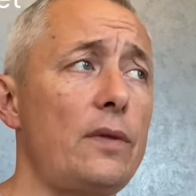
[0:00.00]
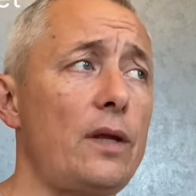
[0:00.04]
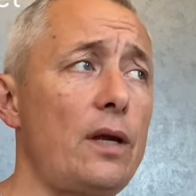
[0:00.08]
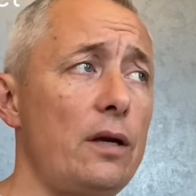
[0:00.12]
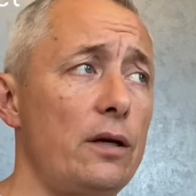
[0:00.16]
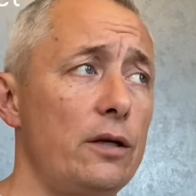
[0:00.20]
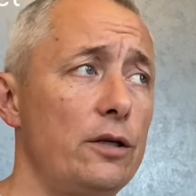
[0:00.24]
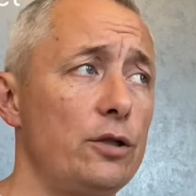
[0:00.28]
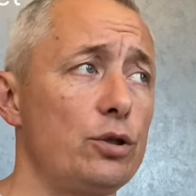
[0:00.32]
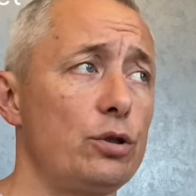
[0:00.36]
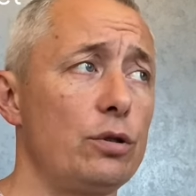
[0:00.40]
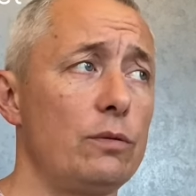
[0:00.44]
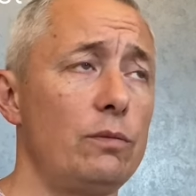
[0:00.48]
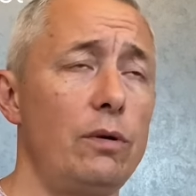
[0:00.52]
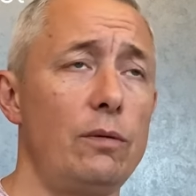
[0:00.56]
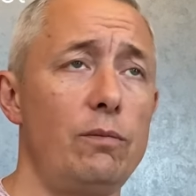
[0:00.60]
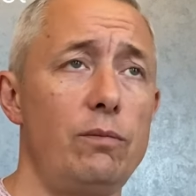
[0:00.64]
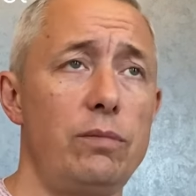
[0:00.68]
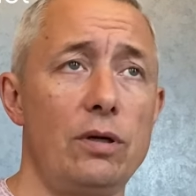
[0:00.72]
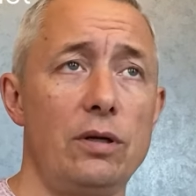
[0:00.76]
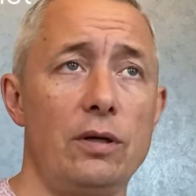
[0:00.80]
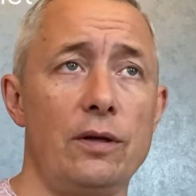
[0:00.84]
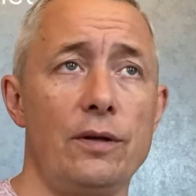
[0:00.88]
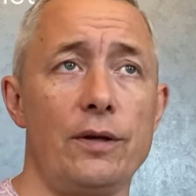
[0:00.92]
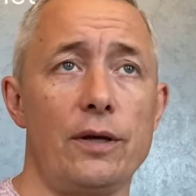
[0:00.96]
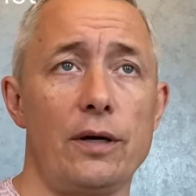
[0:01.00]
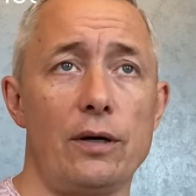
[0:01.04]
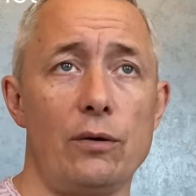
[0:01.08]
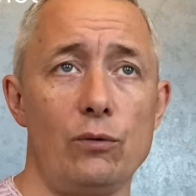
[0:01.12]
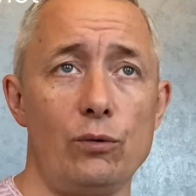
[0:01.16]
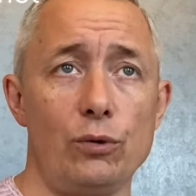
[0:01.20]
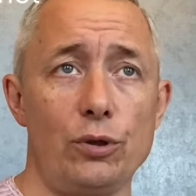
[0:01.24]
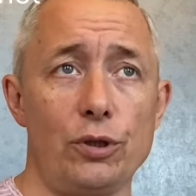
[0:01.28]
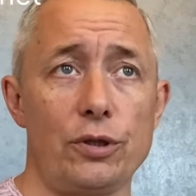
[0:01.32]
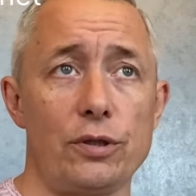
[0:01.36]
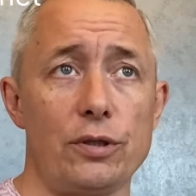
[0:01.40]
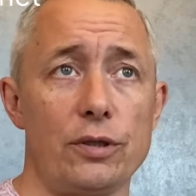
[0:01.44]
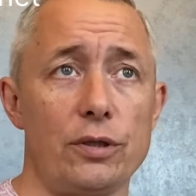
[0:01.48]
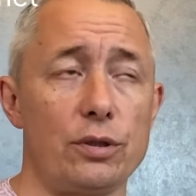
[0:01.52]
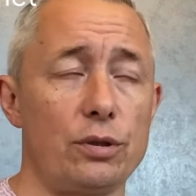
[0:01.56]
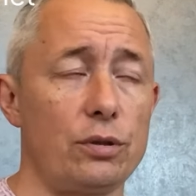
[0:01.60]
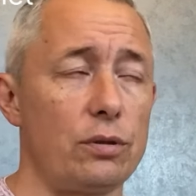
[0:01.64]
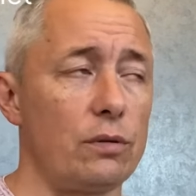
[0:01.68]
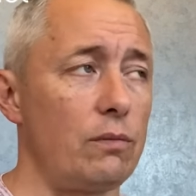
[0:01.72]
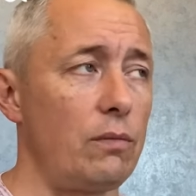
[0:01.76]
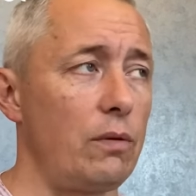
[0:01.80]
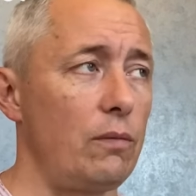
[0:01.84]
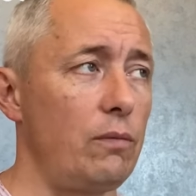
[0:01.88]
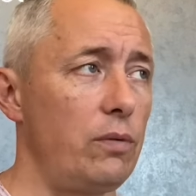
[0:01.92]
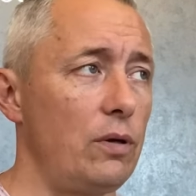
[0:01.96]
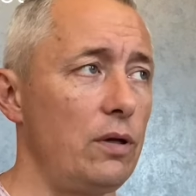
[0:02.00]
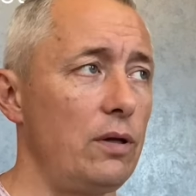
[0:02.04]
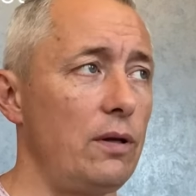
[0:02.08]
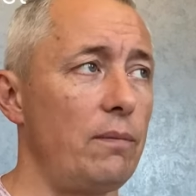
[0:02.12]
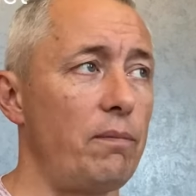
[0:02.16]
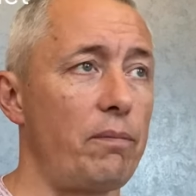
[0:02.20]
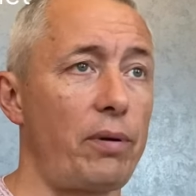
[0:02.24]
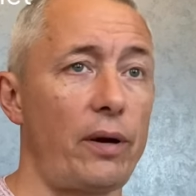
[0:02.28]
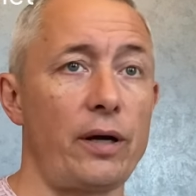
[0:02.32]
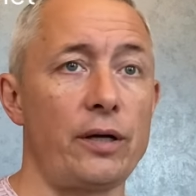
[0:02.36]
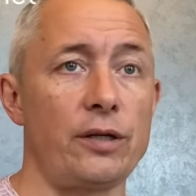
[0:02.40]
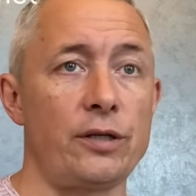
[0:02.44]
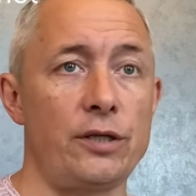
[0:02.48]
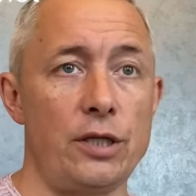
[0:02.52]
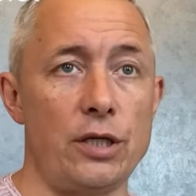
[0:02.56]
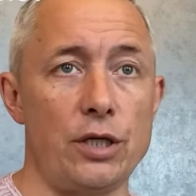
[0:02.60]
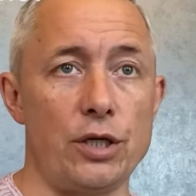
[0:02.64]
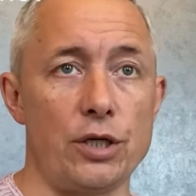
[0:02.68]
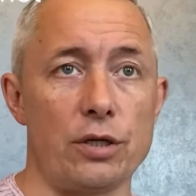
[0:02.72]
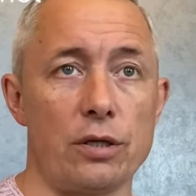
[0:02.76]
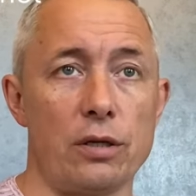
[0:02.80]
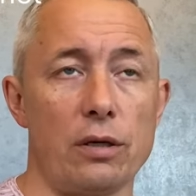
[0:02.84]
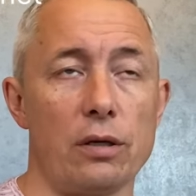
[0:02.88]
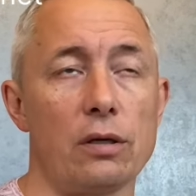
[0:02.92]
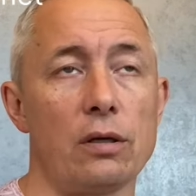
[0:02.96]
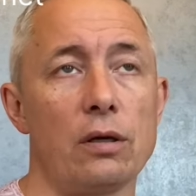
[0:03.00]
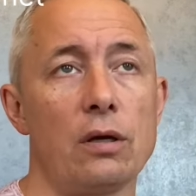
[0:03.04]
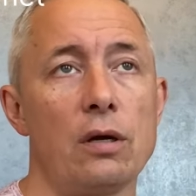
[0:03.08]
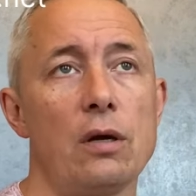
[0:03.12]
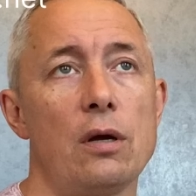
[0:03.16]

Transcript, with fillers: и чтобы было научно, и чтобы было практично.